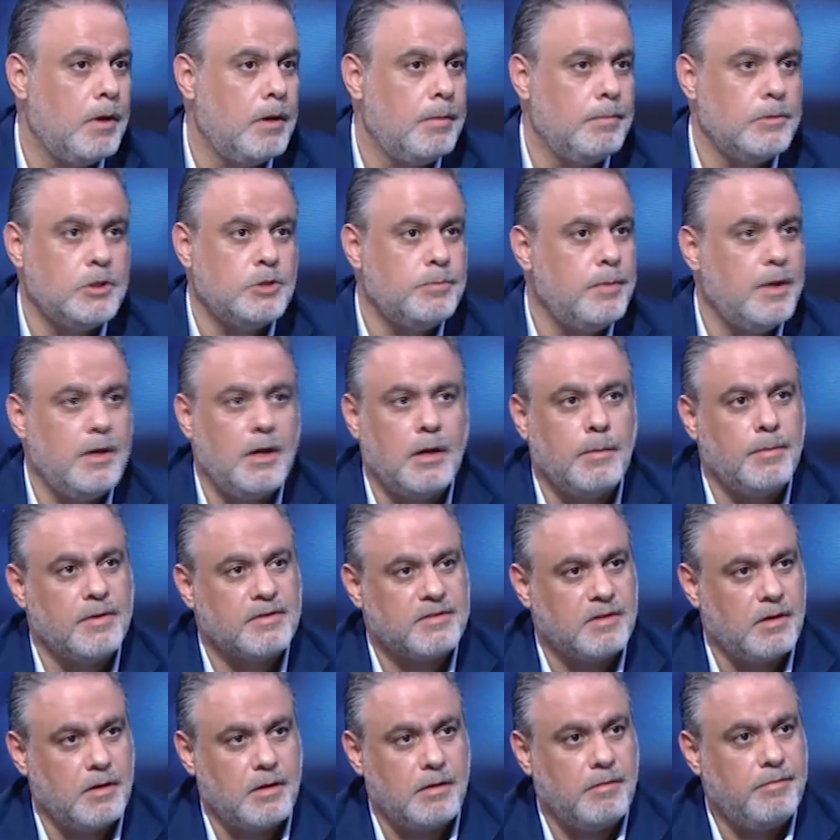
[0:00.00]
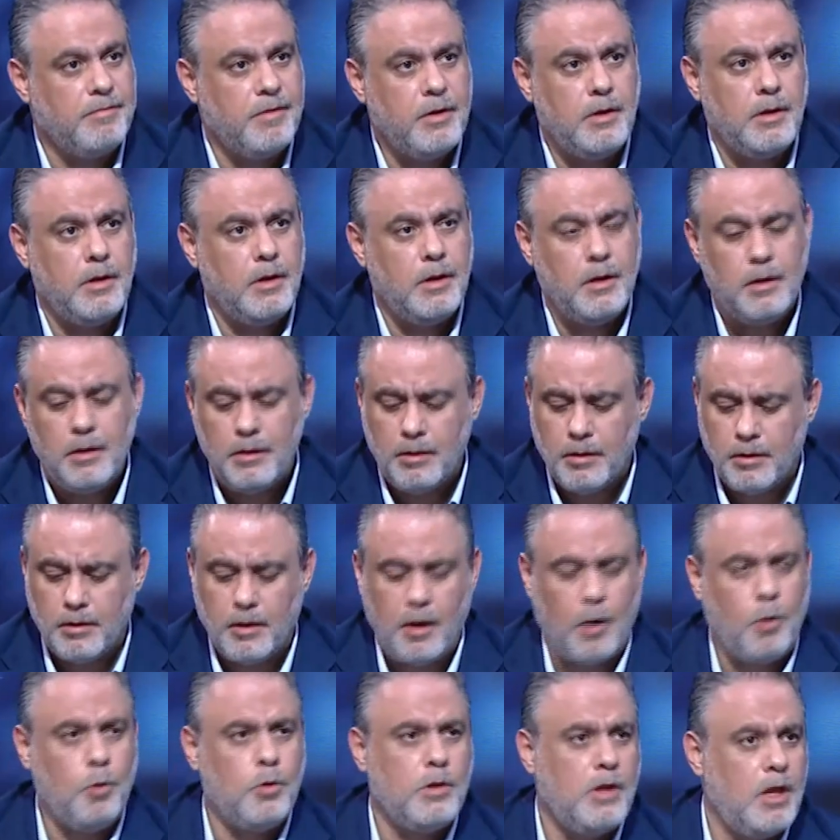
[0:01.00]
مش مال المصارف هي
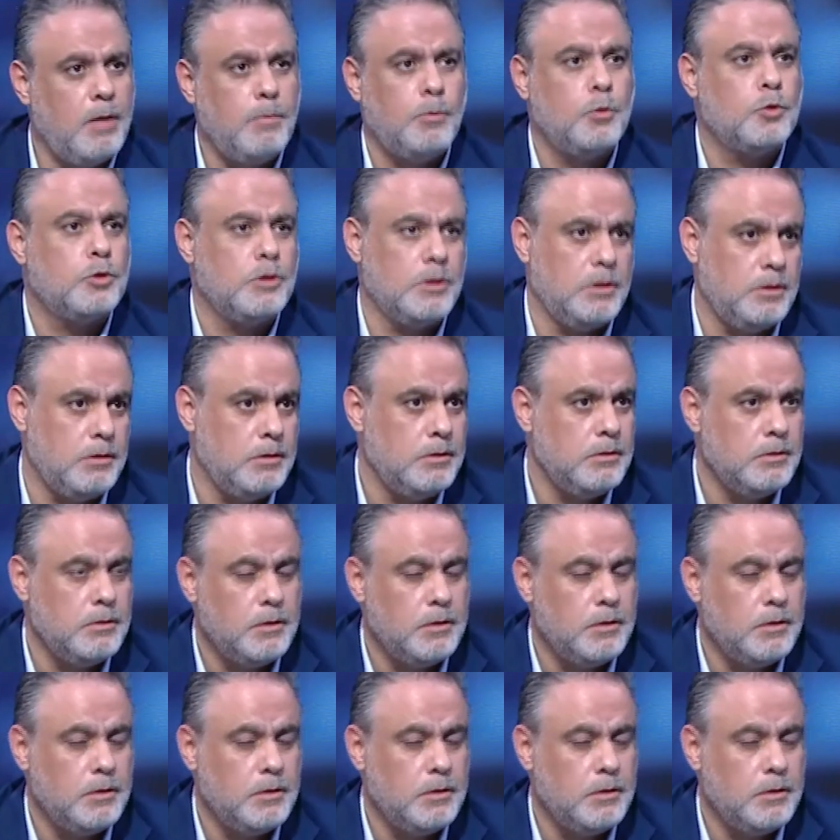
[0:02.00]
تعود للمودعين